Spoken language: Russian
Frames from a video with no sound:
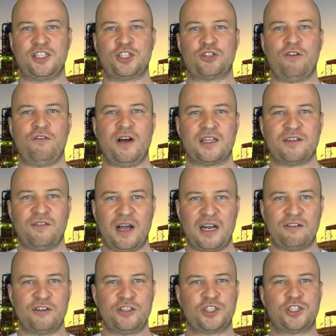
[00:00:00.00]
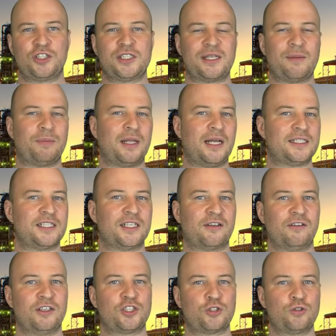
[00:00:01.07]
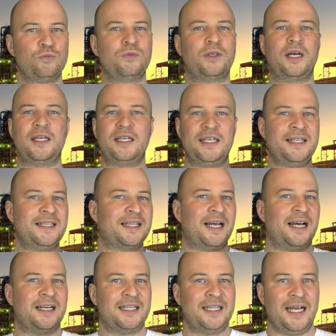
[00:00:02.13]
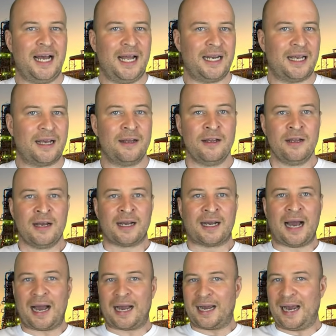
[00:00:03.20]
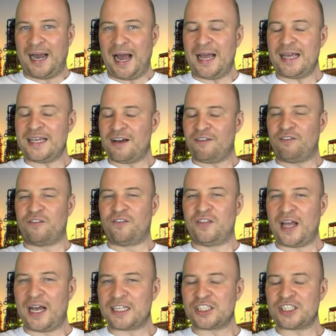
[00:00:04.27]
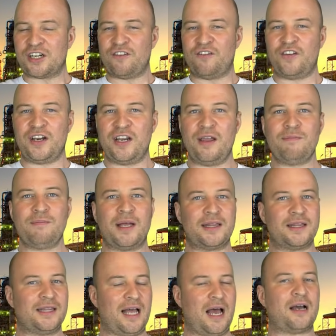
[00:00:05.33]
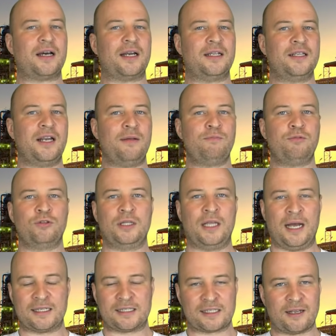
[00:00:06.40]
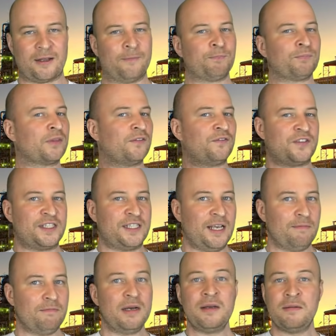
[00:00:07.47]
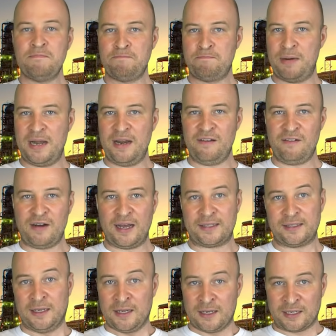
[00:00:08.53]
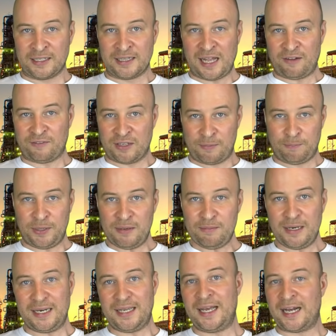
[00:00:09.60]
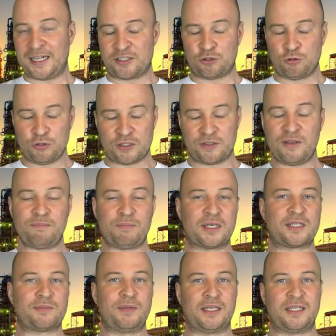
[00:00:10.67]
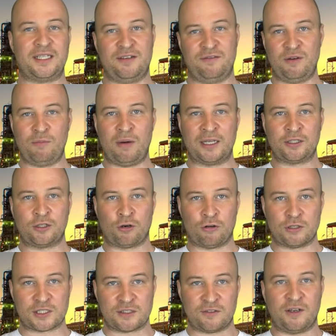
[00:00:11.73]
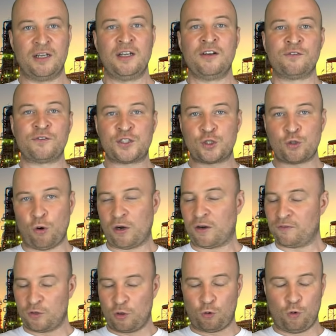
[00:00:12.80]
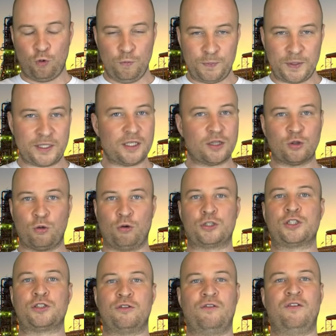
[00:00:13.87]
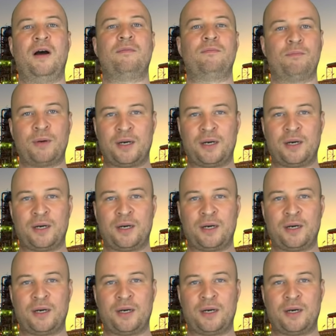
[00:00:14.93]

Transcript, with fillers: дешево отваливающейся пластиковой шумкой и так далее. Какая в наше время нахрен репутация? Всем плевать. Главное прибыль и отсутствие перспективы банкротства. Все равно купите то, что вам